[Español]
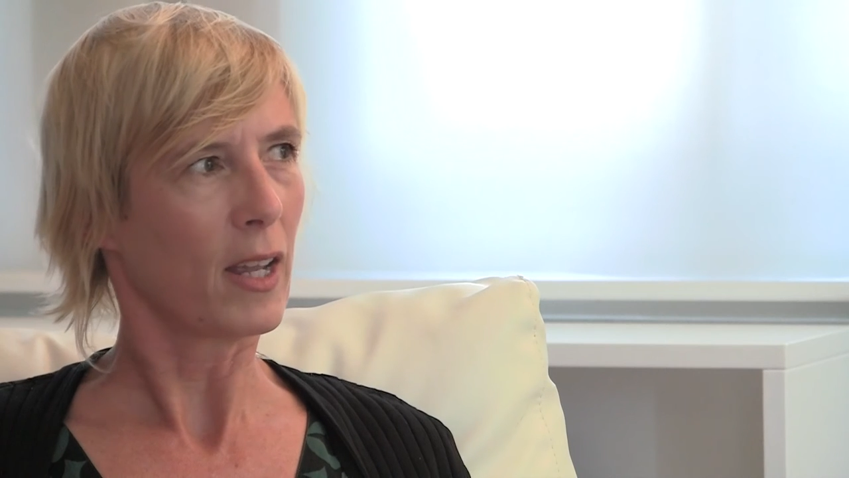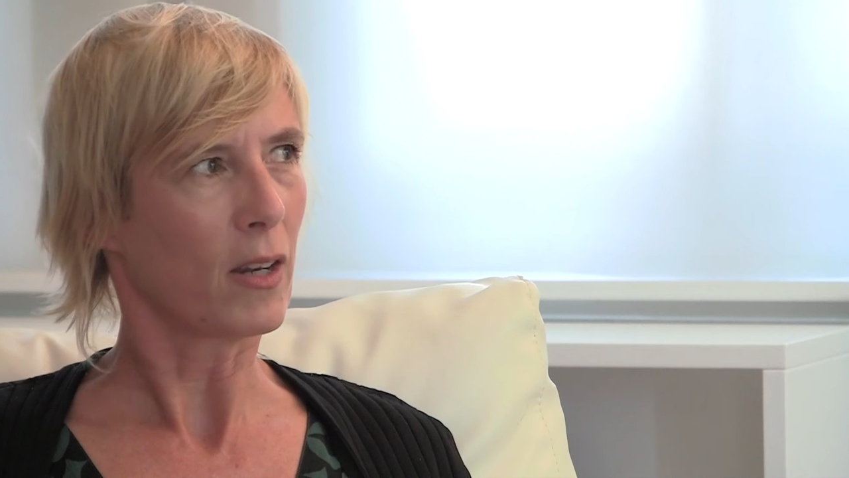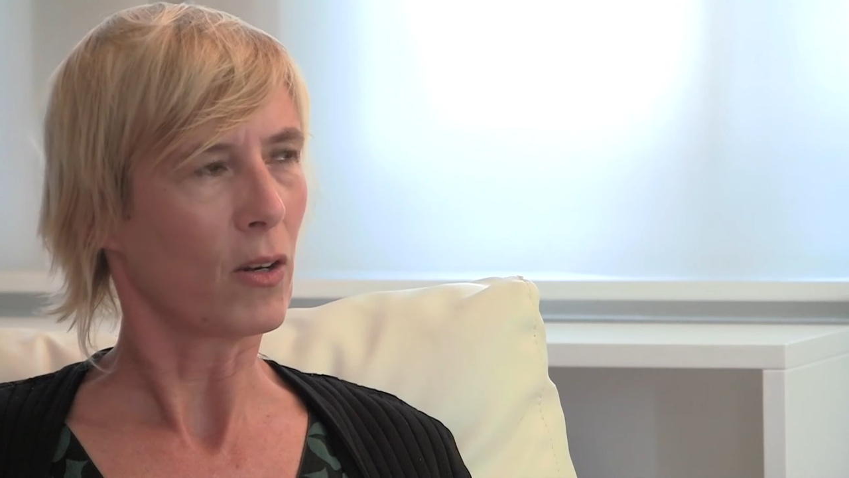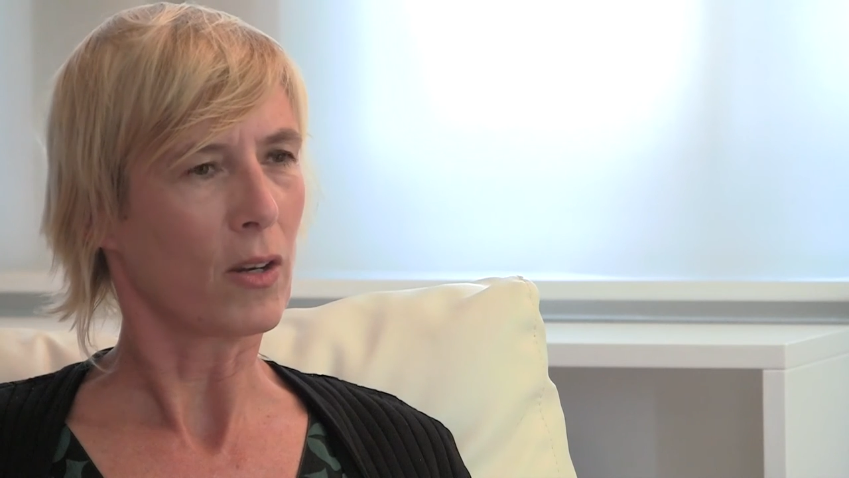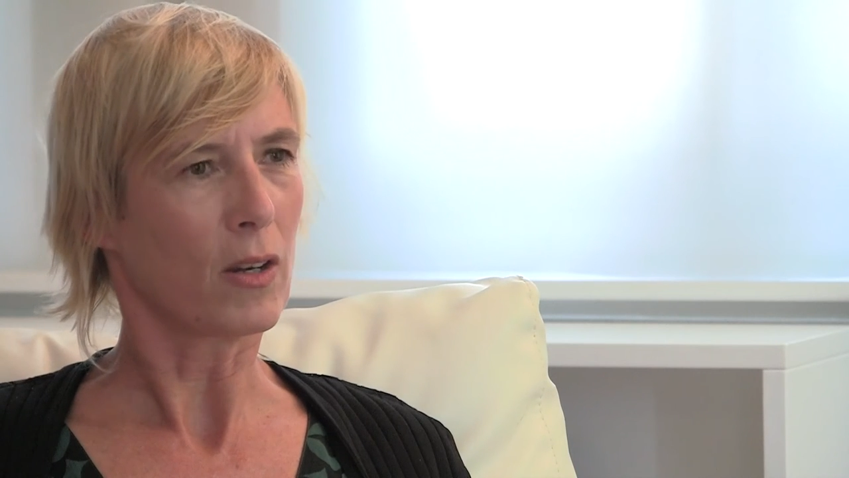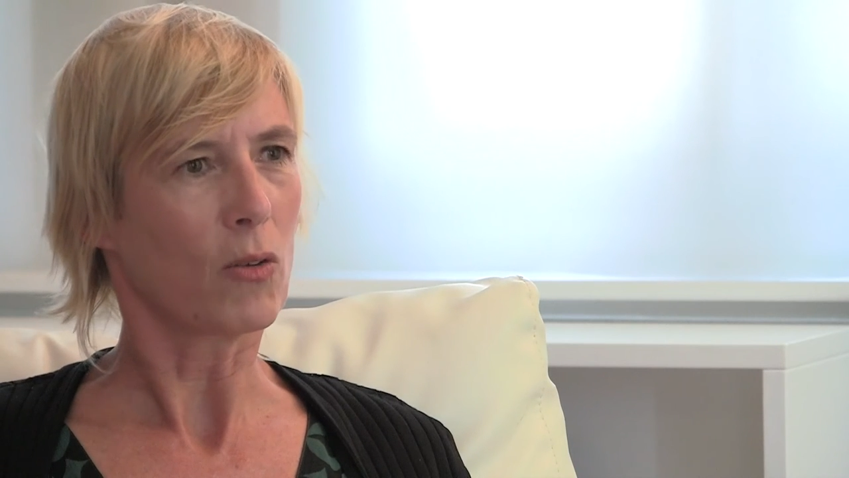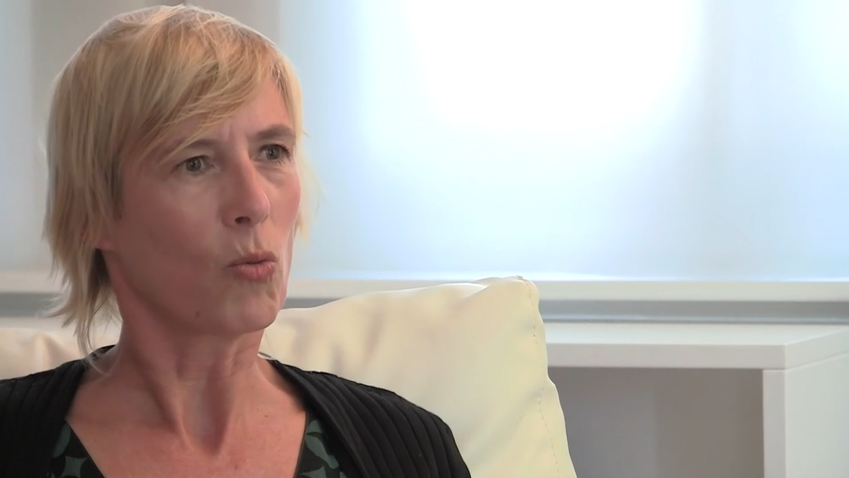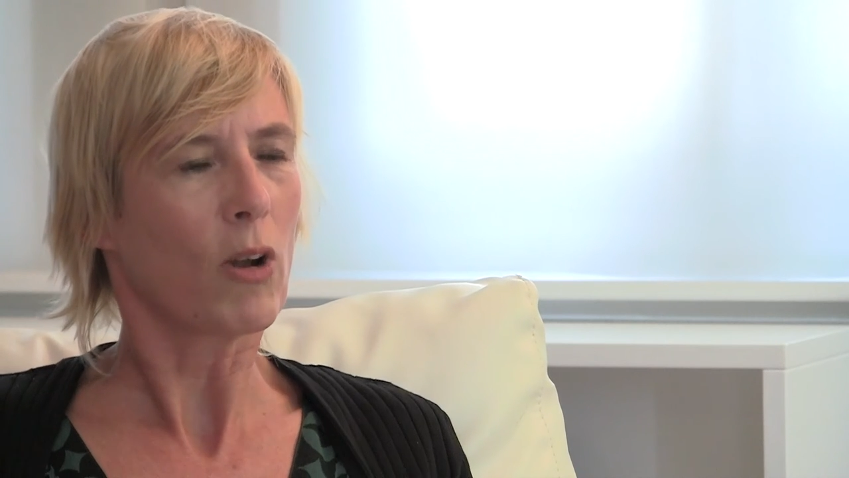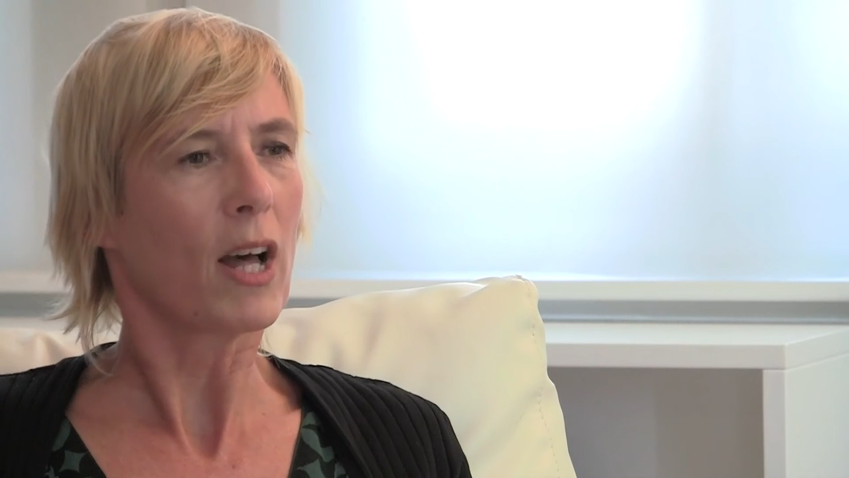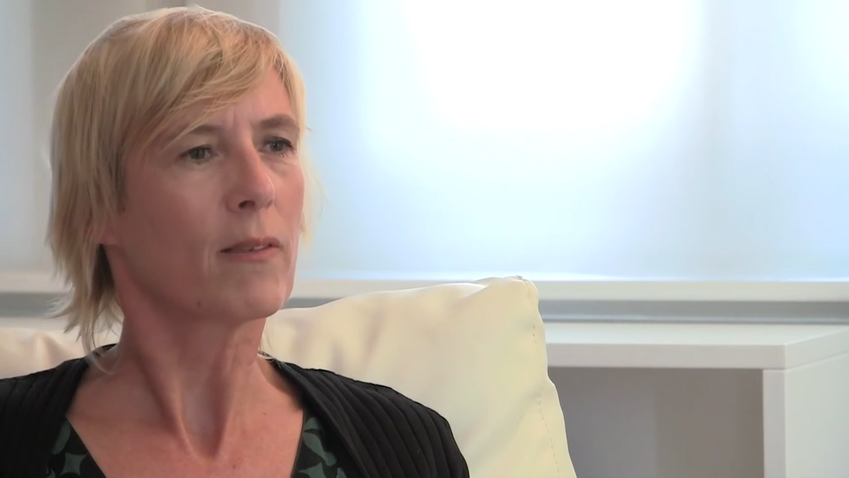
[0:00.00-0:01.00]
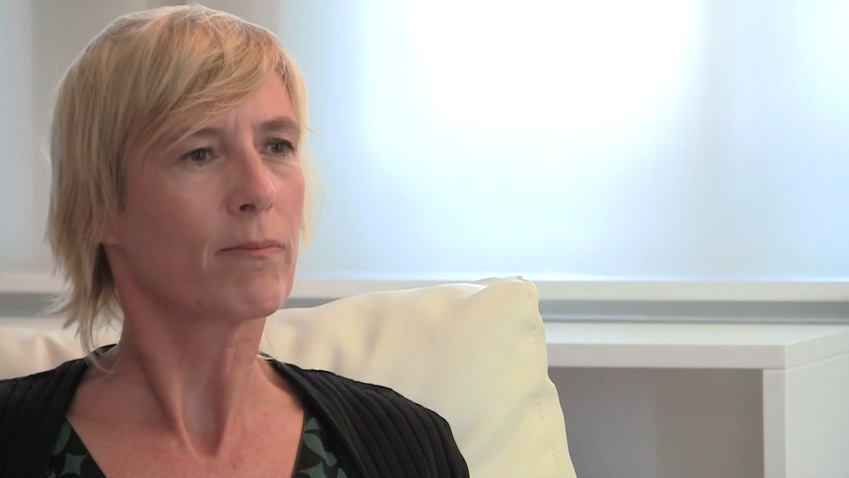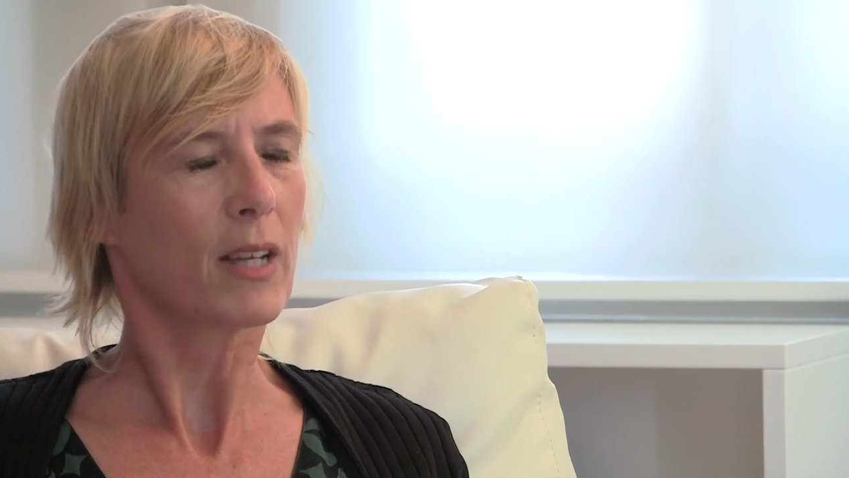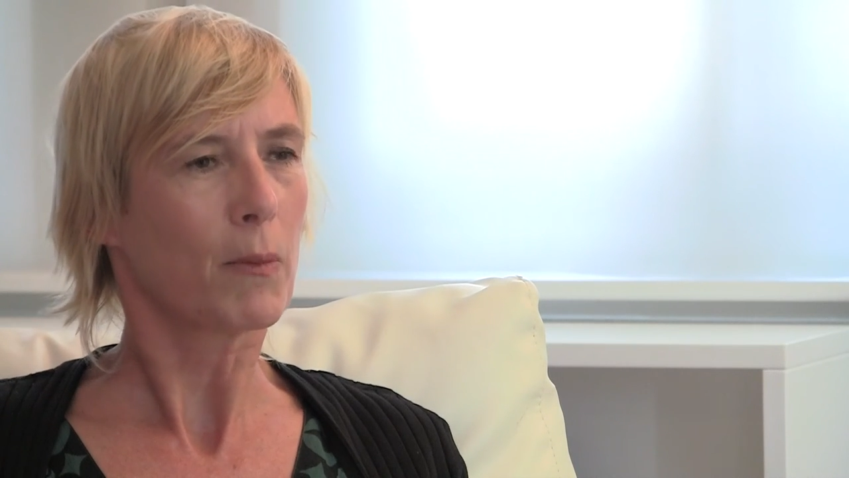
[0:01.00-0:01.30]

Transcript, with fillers: en una,